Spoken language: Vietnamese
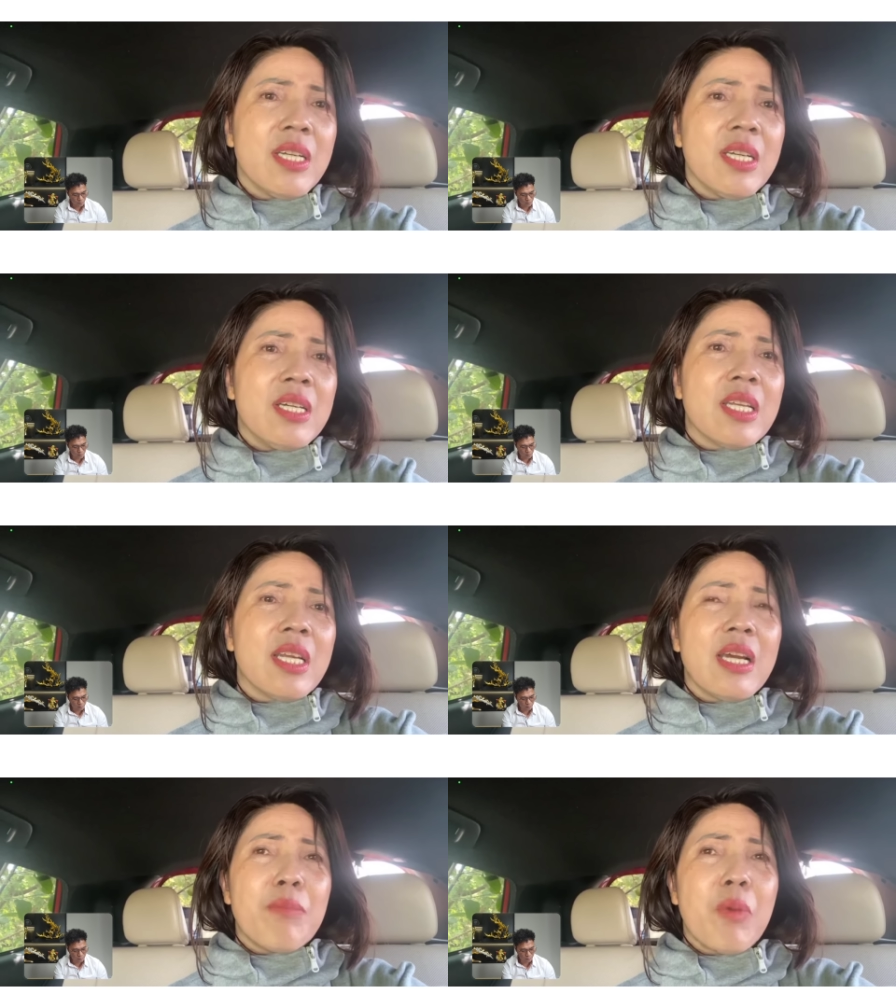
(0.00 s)
Yeah. Dạ.
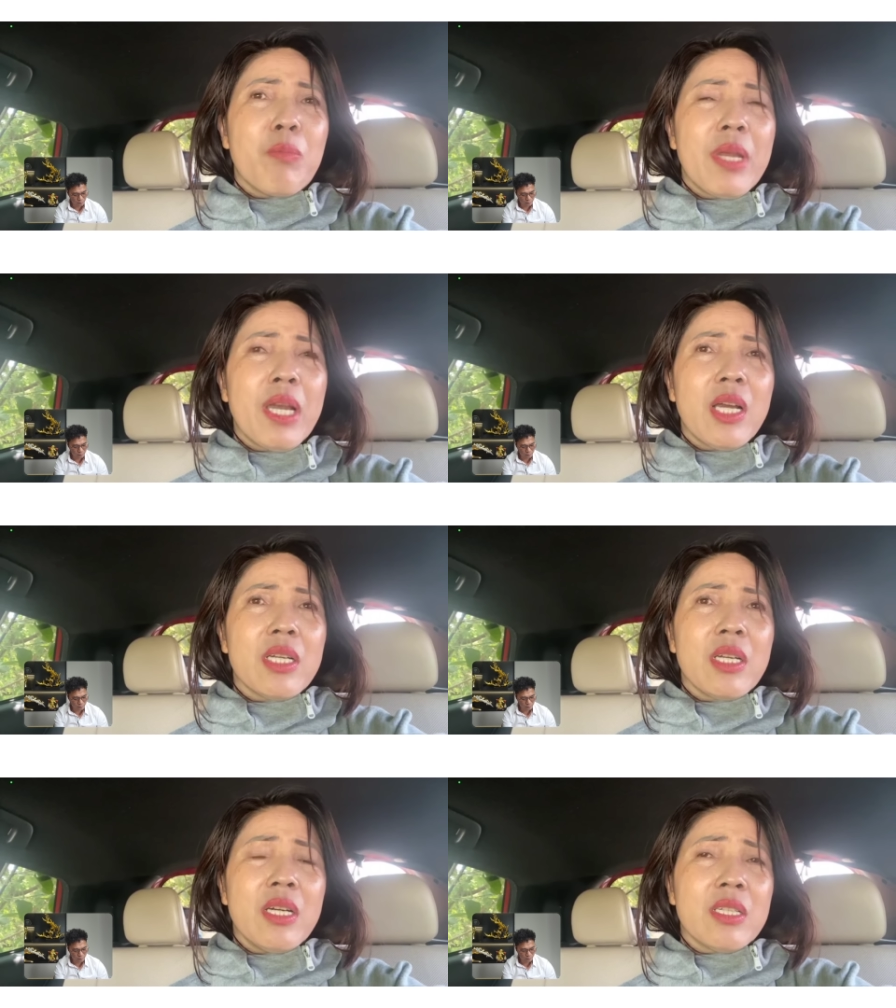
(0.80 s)
Thì là bảo mẹ
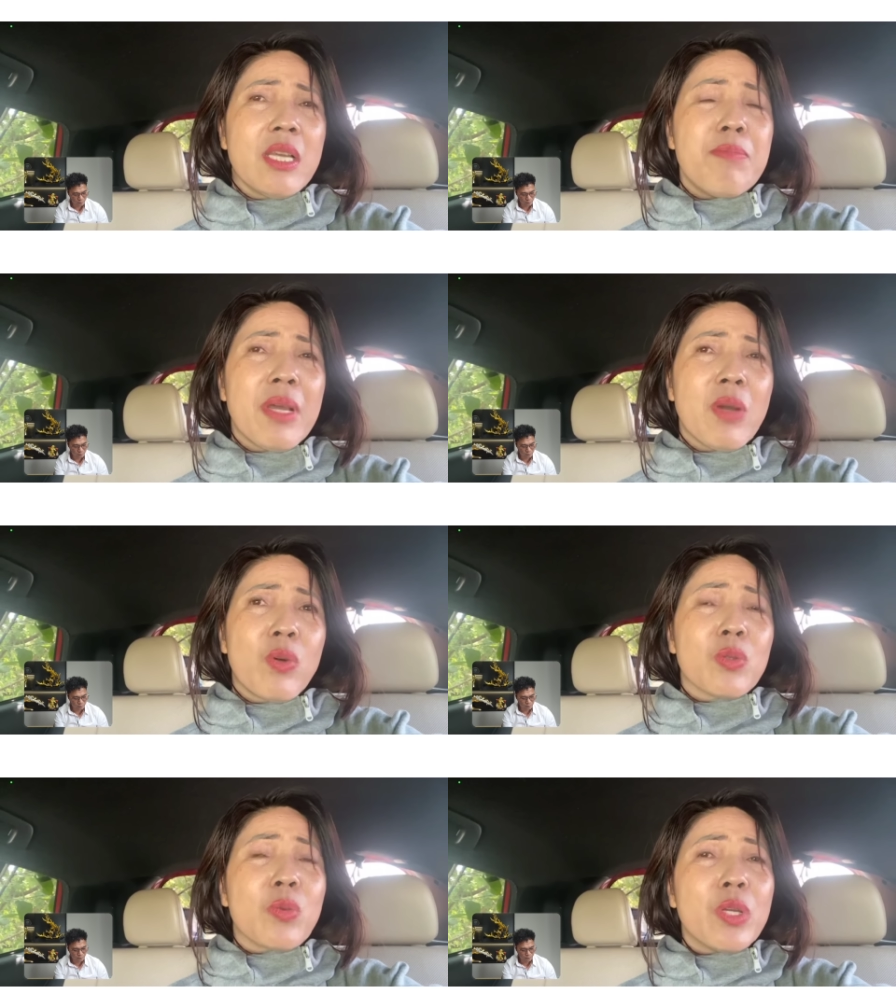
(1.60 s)
à, thấy mẹ
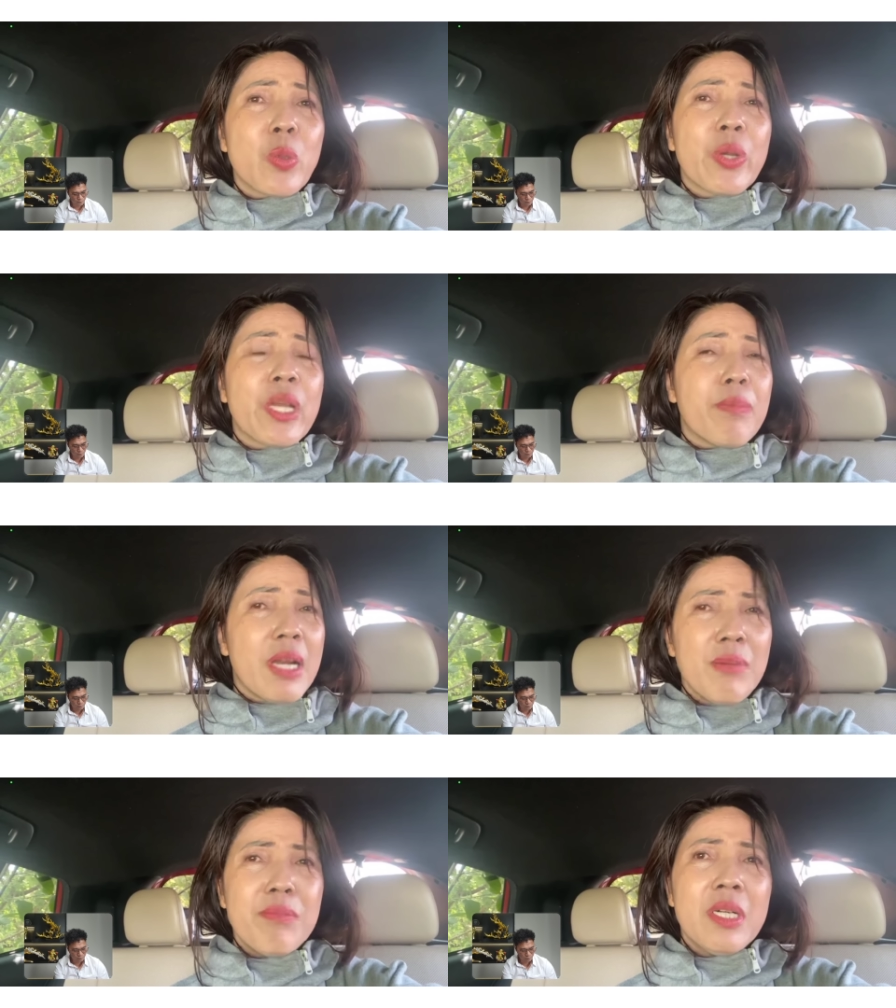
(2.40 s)
của thằng Tuyến tội nghiệp
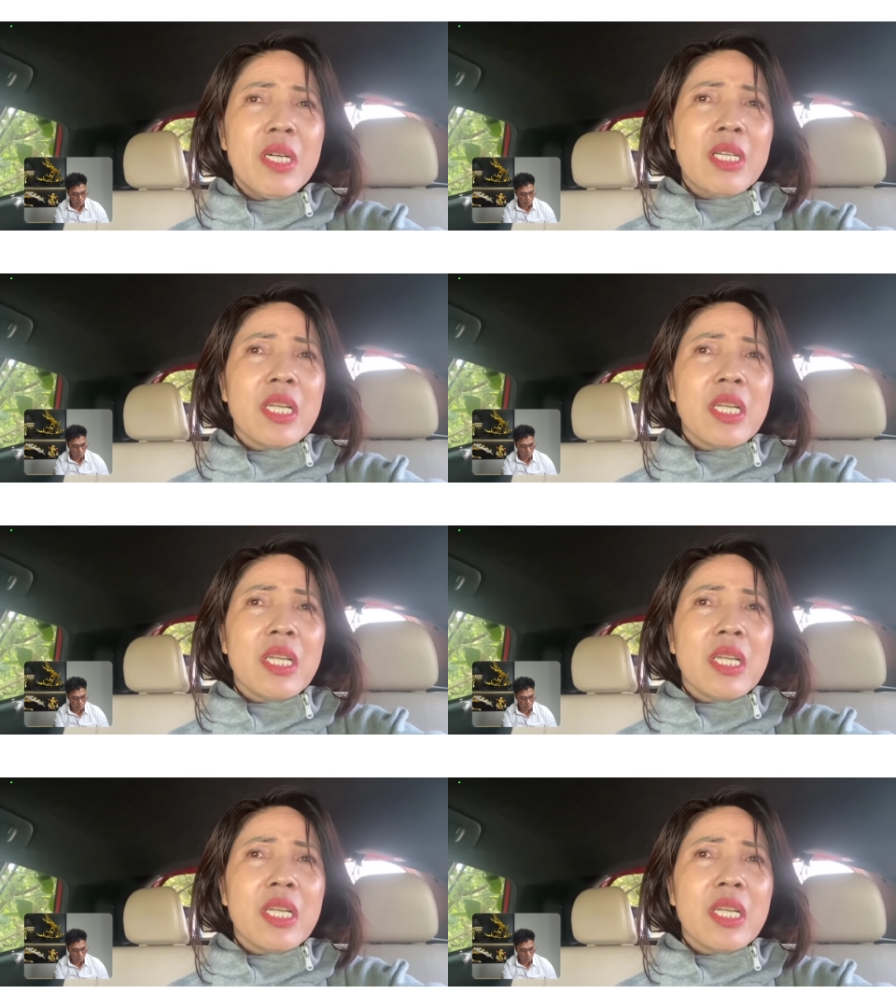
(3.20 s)
lắm